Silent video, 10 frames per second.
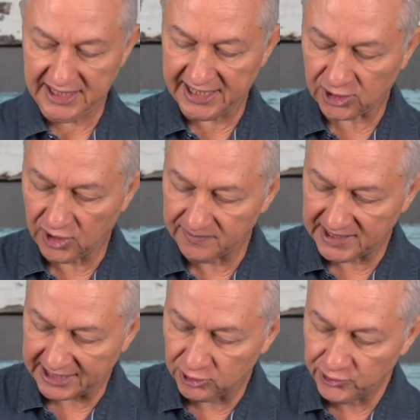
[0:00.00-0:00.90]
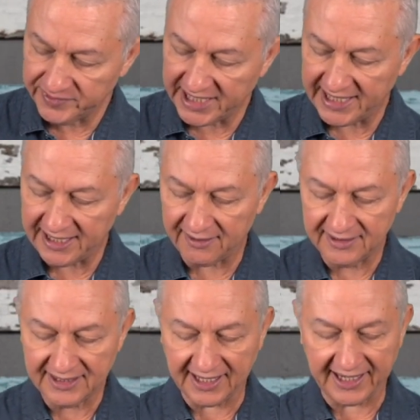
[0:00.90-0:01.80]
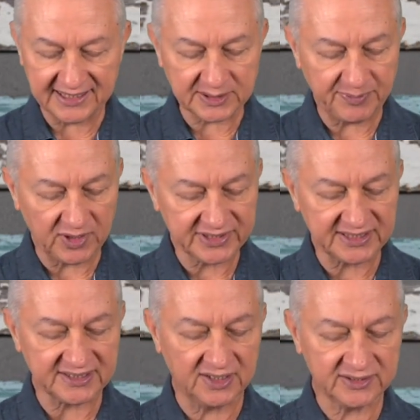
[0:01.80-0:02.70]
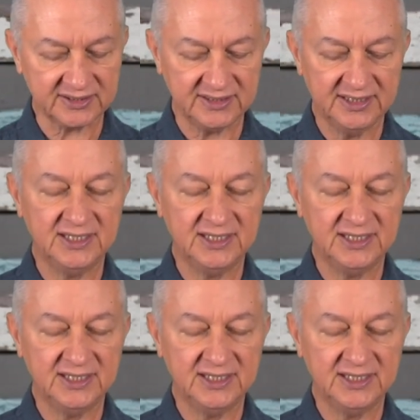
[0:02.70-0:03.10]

est comme la lumière resplendissante